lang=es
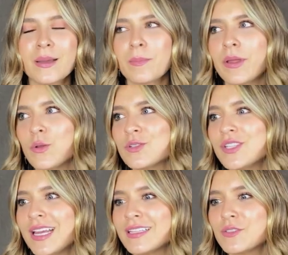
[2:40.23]
Pero
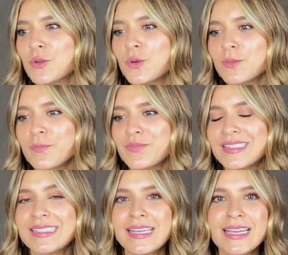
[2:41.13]
si esto
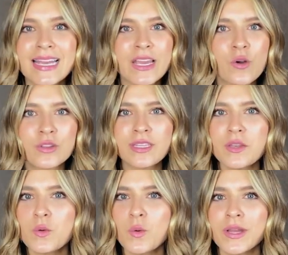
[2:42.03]
sigue y
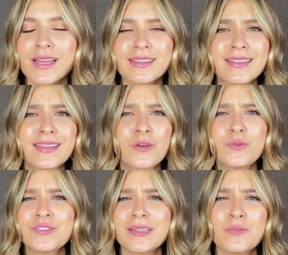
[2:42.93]
continúe, a ti te
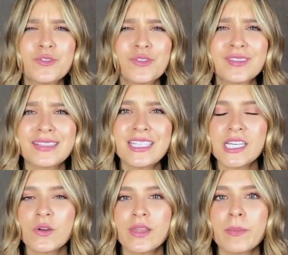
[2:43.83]
gusta mucho este
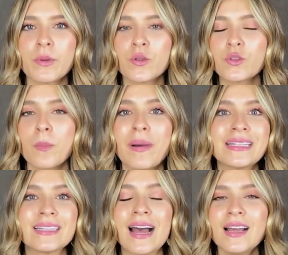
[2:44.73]
chico y de pronto
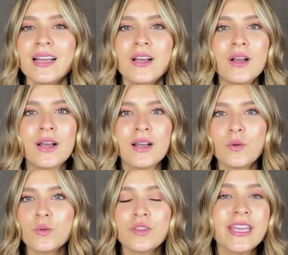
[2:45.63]
pasa
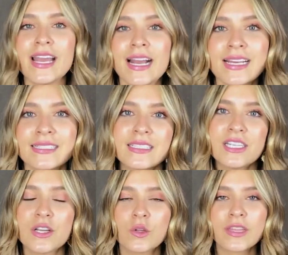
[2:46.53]
un día que ese
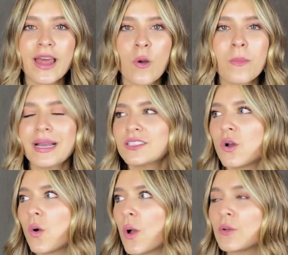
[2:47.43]
chico te da un beso
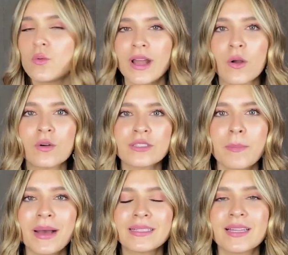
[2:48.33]
o alguna cosa
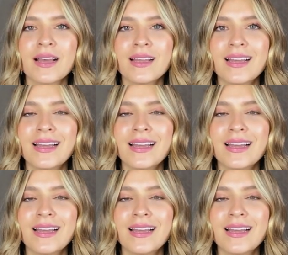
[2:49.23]
pasa